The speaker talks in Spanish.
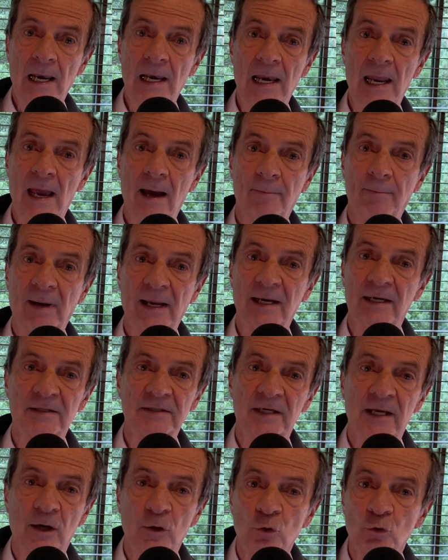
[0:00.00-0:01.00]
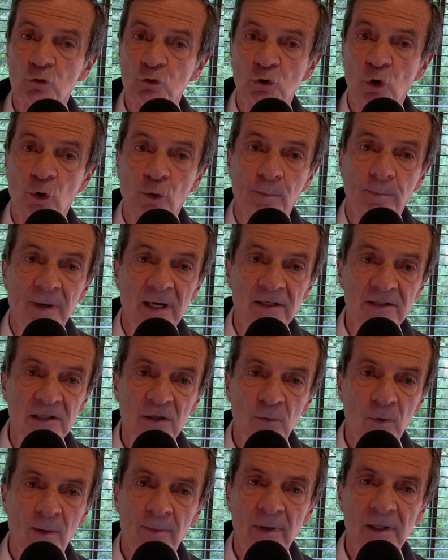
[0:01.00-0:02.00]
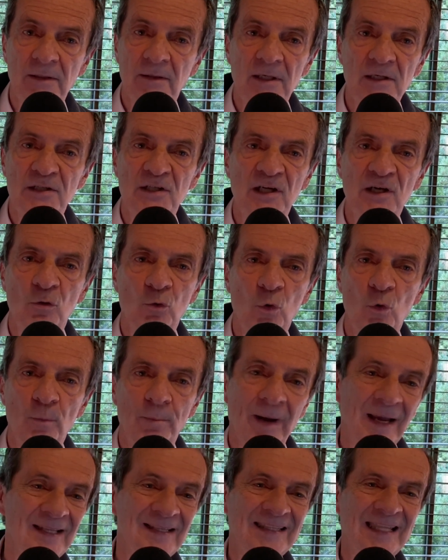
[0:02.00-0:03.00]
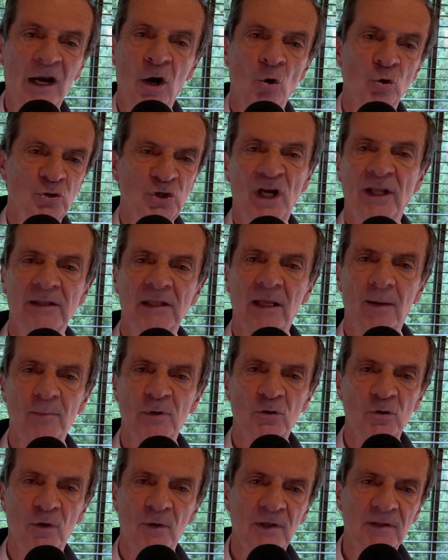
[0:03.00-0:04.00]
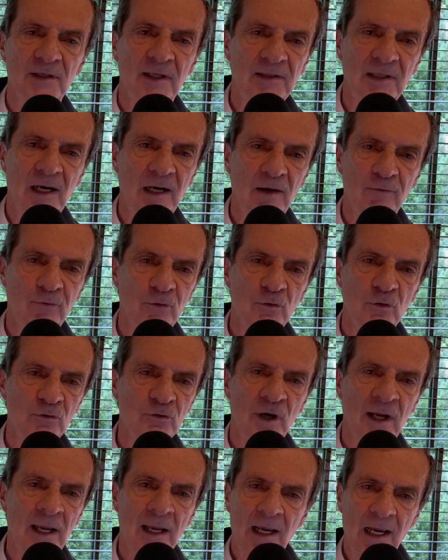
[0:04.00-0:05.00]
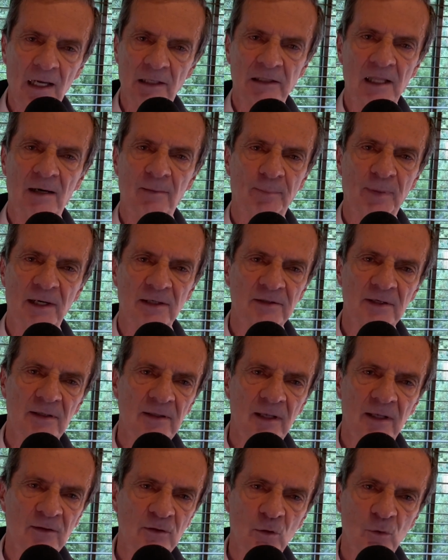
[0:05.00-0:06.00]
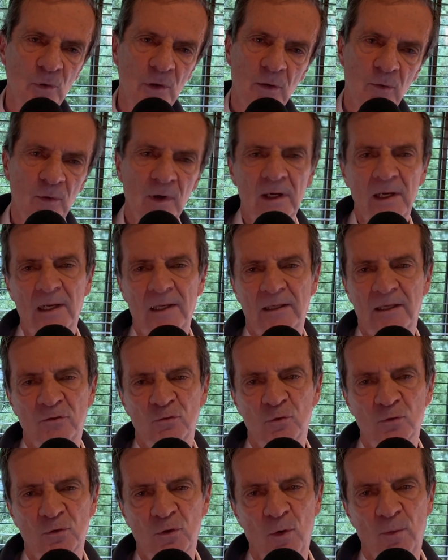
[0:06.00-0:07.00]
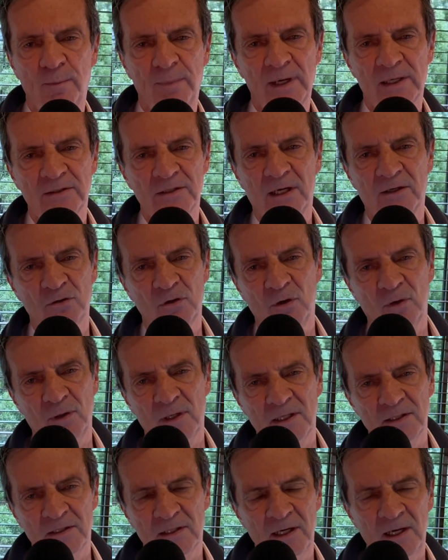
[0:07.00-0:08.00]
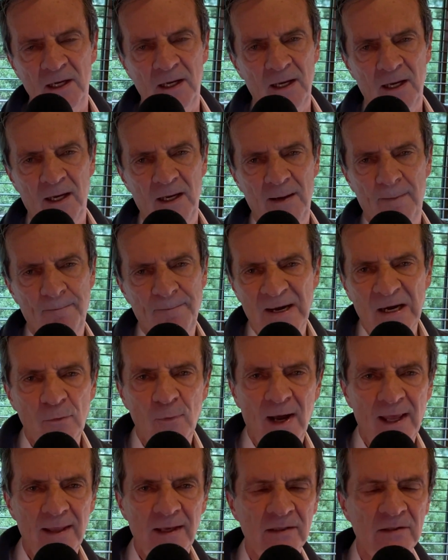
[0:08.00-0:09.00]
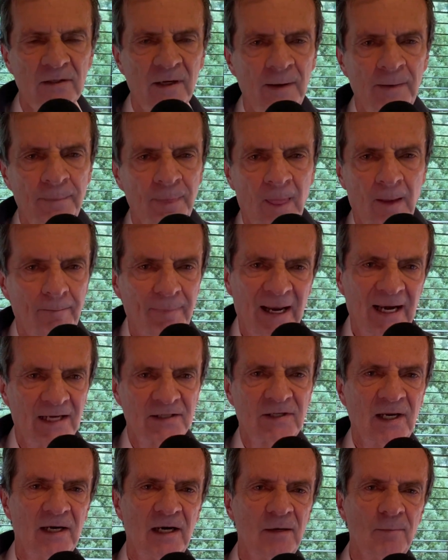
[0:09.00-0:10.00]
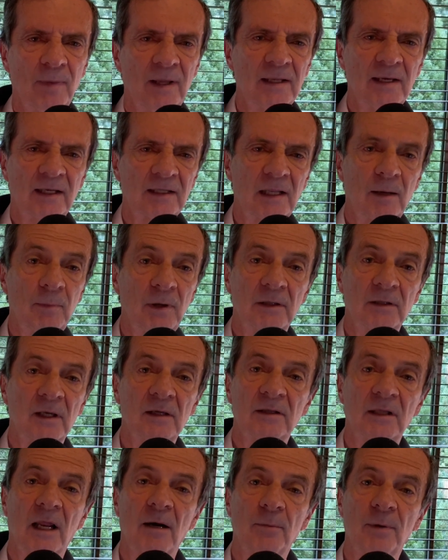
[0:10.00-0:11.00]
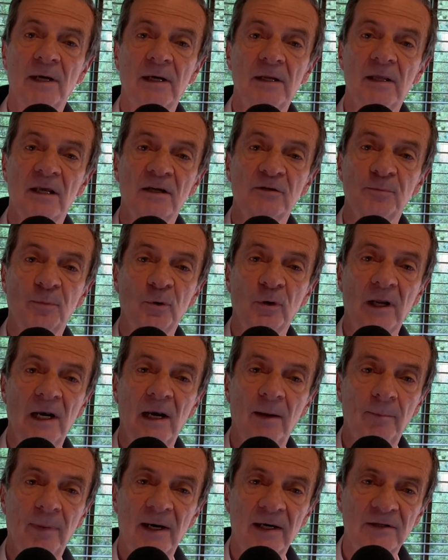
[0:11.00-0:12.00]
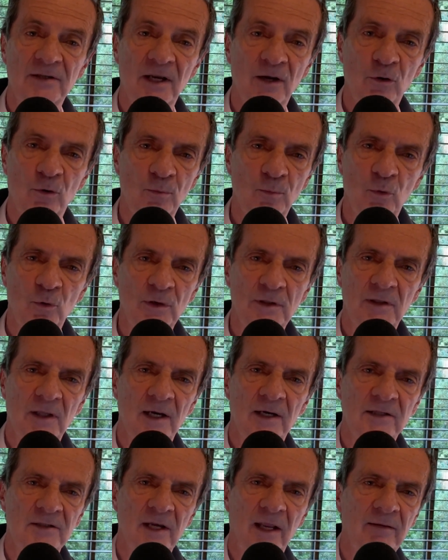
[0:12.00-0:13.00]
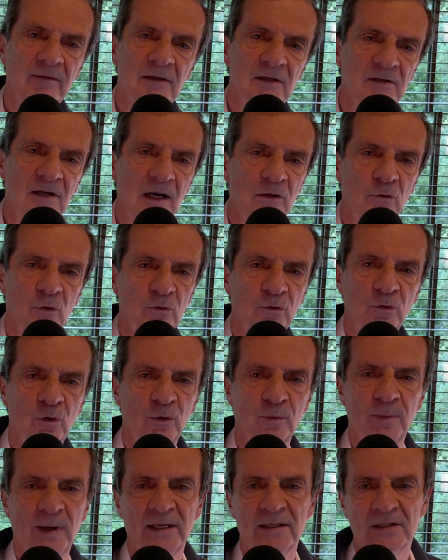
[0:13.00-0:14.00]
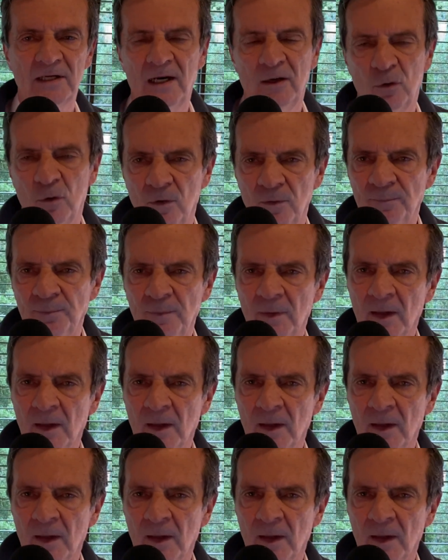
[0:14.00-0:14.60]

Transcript: le aparecieron sorpresivamente y sin culpa, entre 80 millones de teléfonos, el del presidente Uribe y el de sus conversaciones eh, privadas, para ser inmediatamente intervenidas porque le parecieron muy interesantes al doctor Barceló.